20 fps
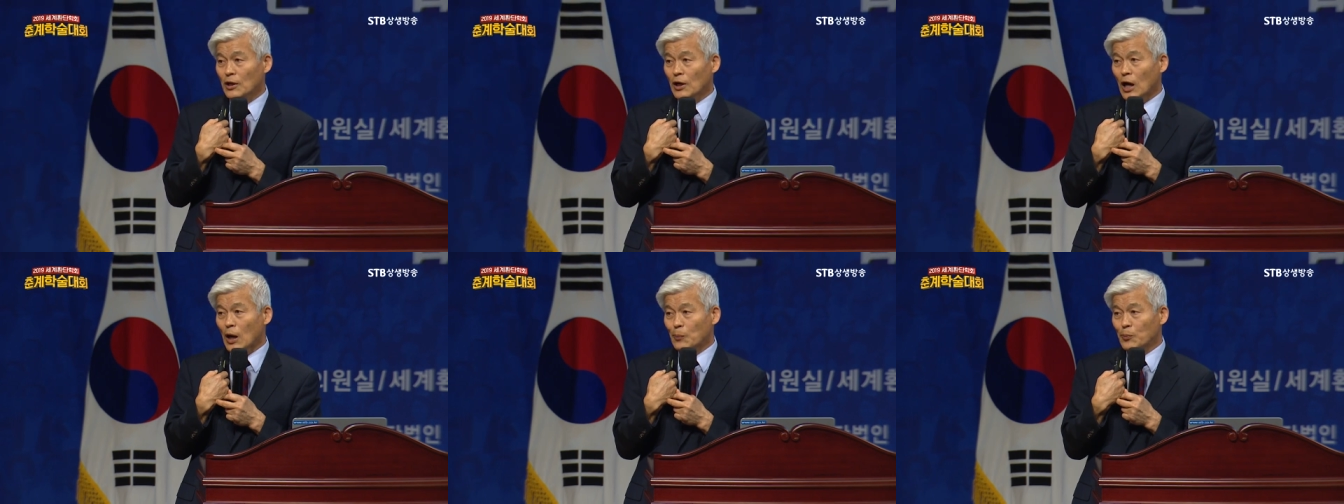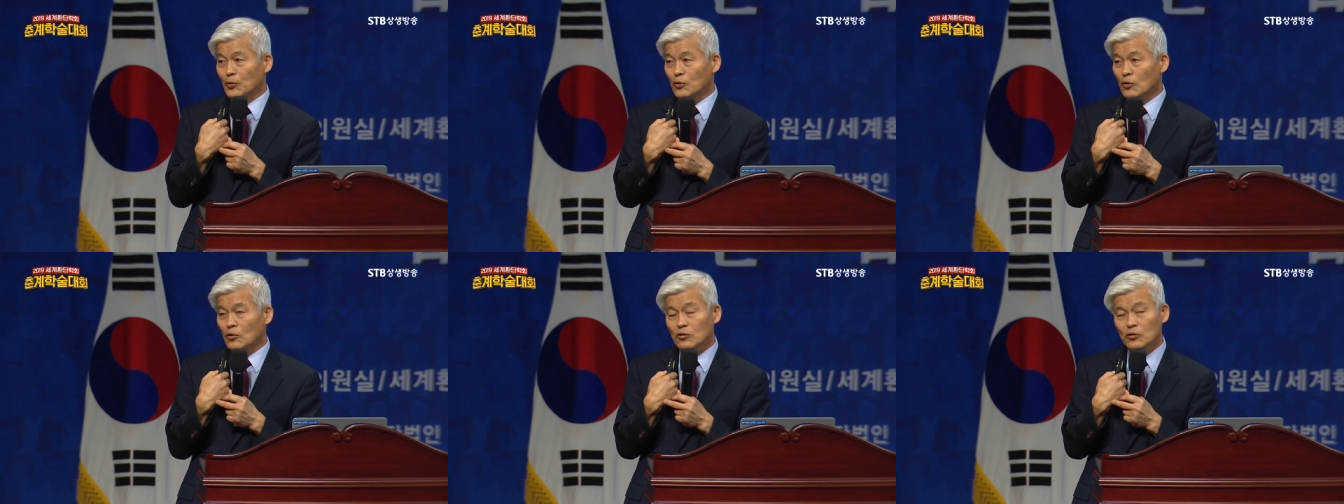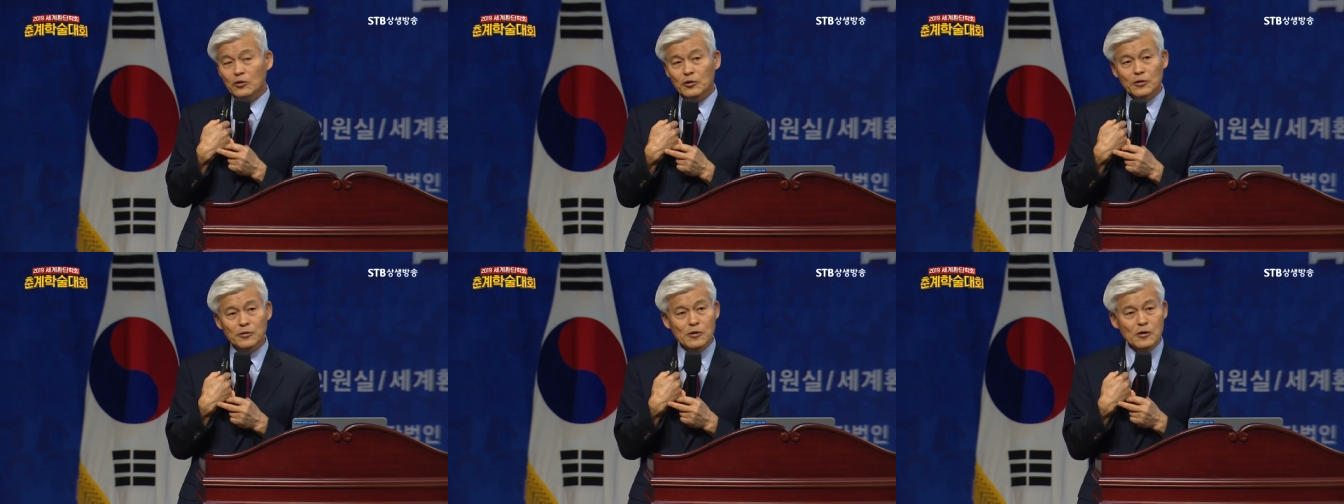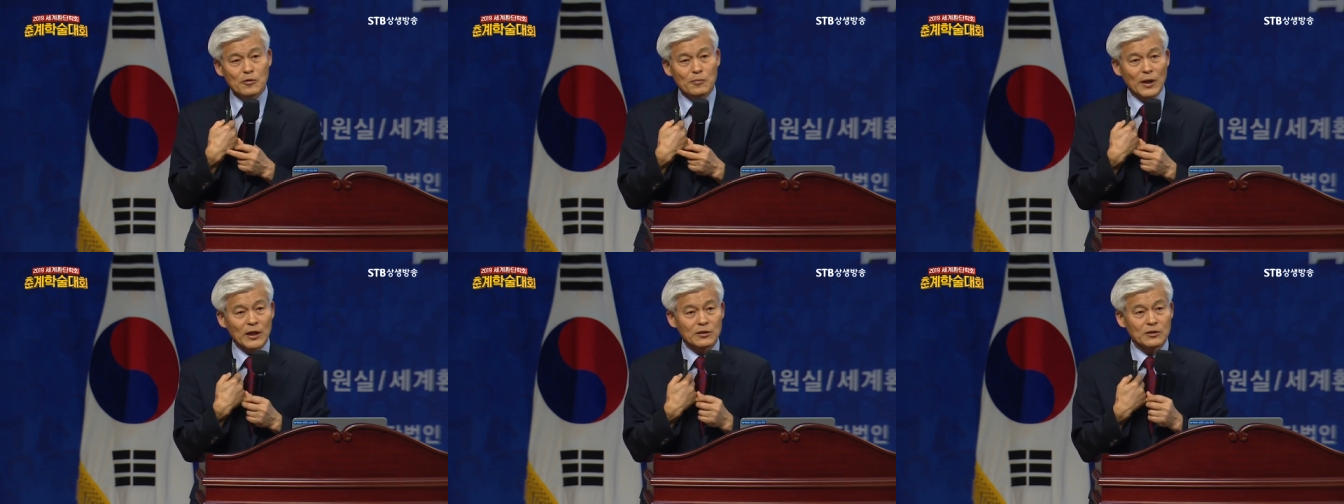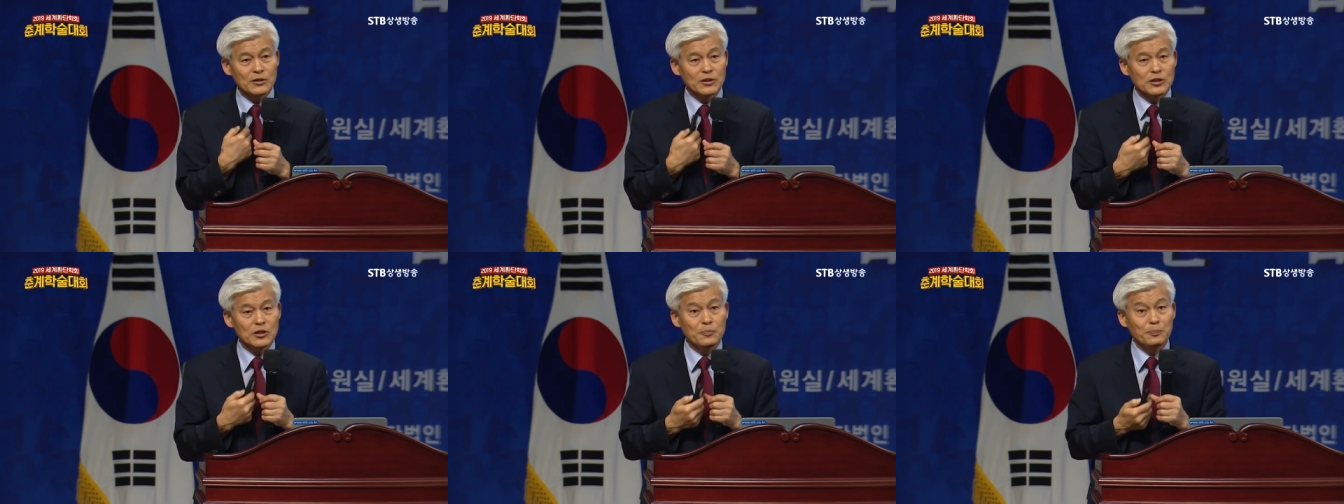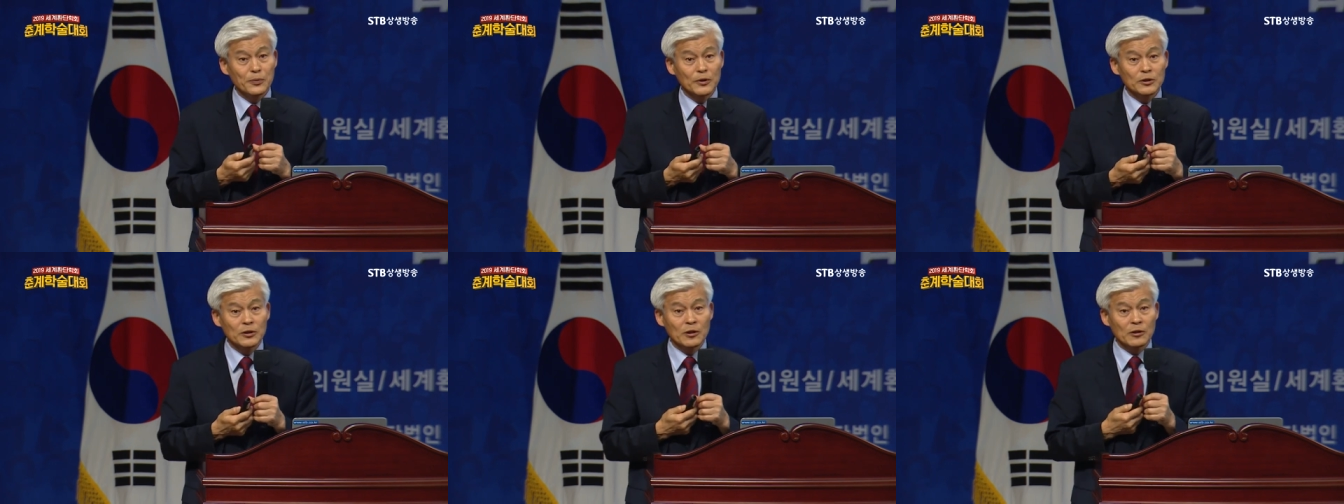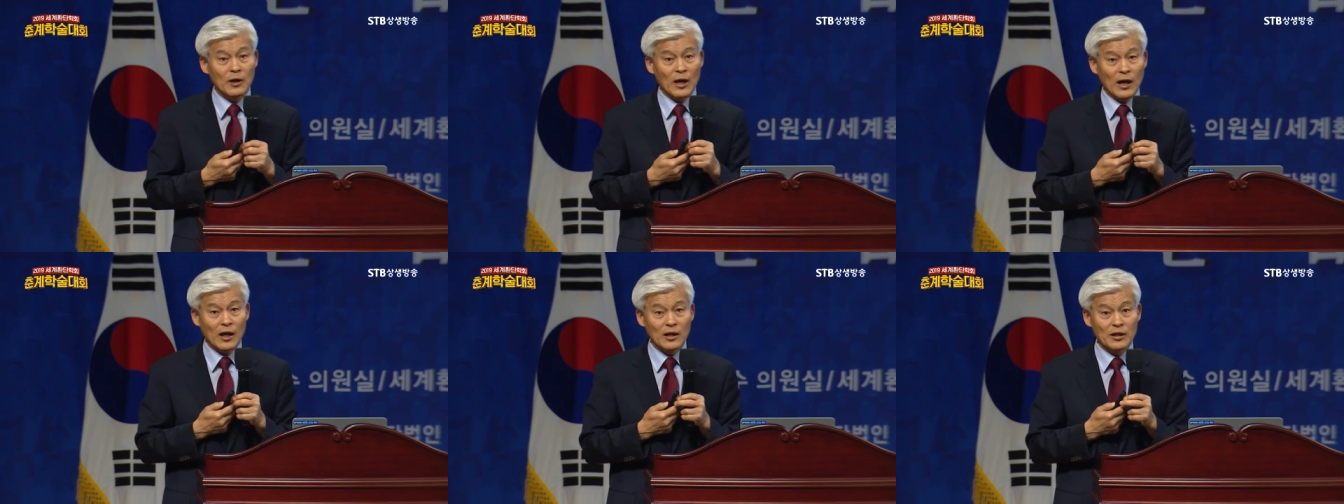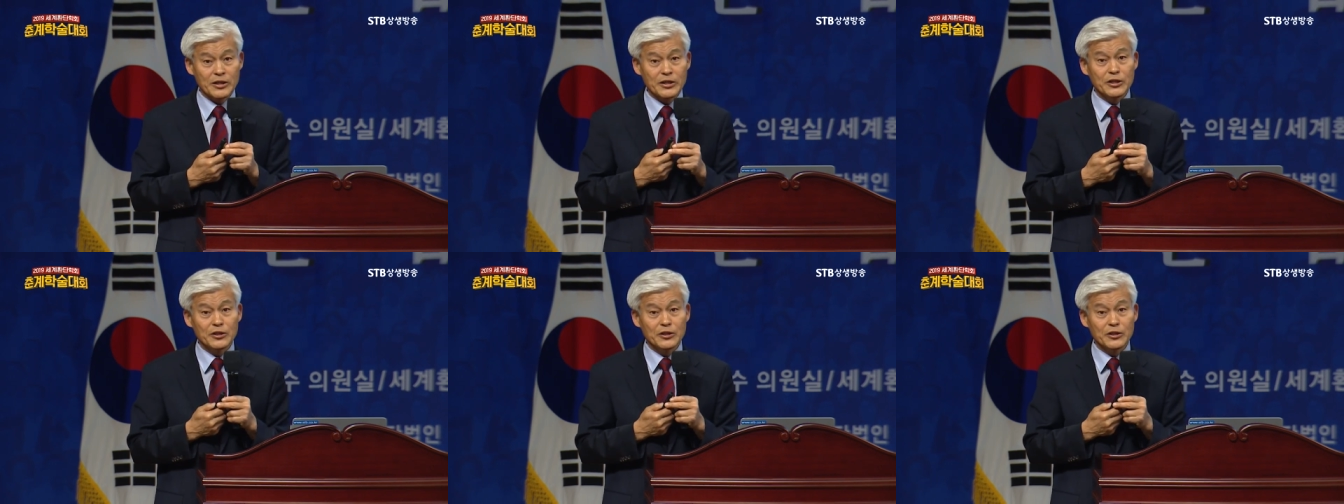앞으로 얼마든지 뻗어나갈